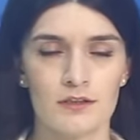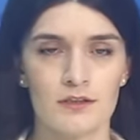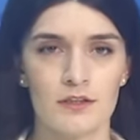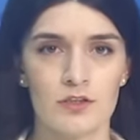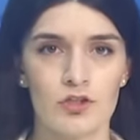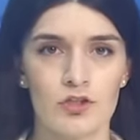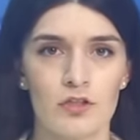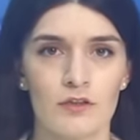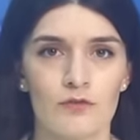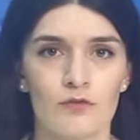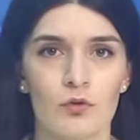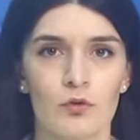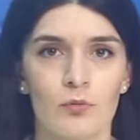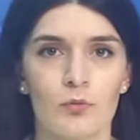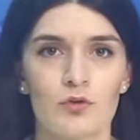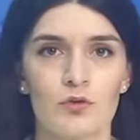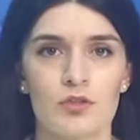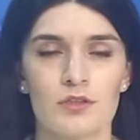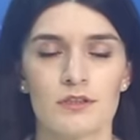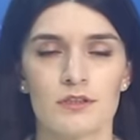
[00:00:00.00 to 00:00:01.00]
зашли в
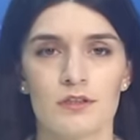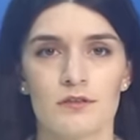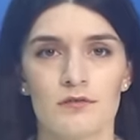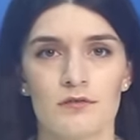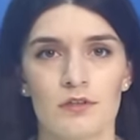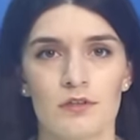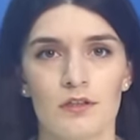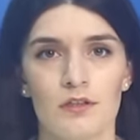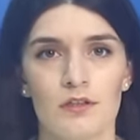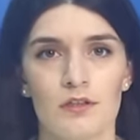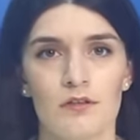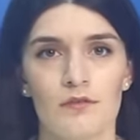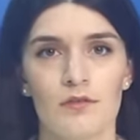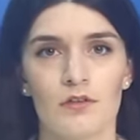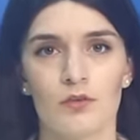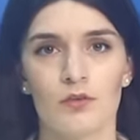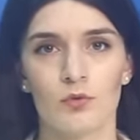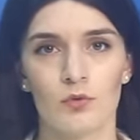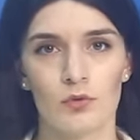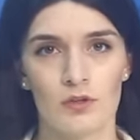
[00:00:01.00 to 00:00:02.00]
дом ужасов и не
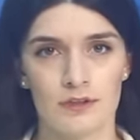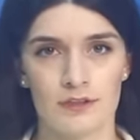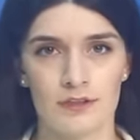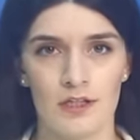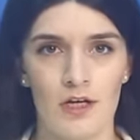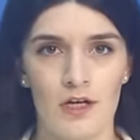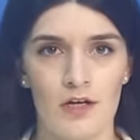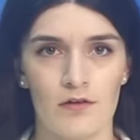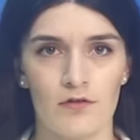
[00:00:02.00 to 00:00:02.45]
вернулись.